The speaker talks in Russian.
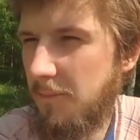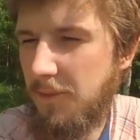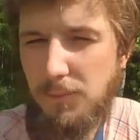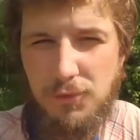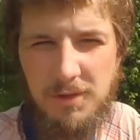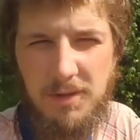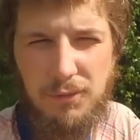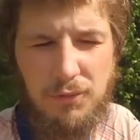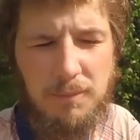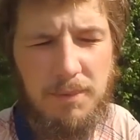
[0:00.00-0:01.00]
потому что я
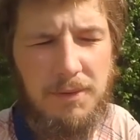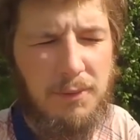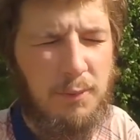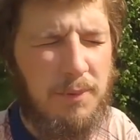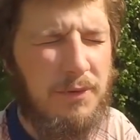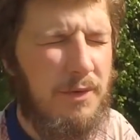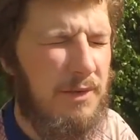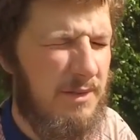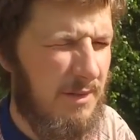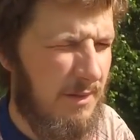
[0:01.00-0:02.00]
сегодня планирую
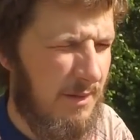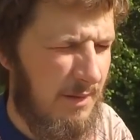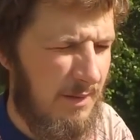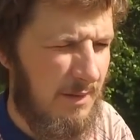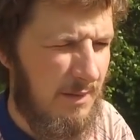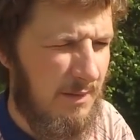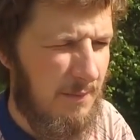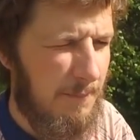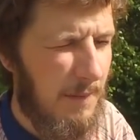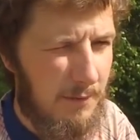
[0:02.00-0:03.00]
поделить
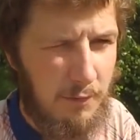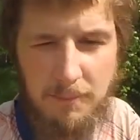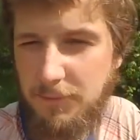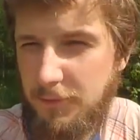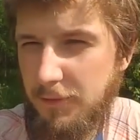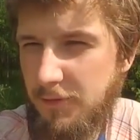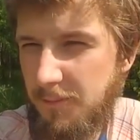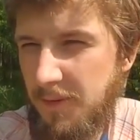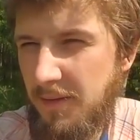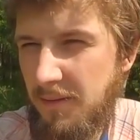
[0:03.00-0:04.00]
5
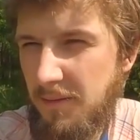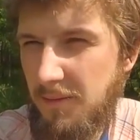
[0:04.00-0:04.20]
пчелосемей.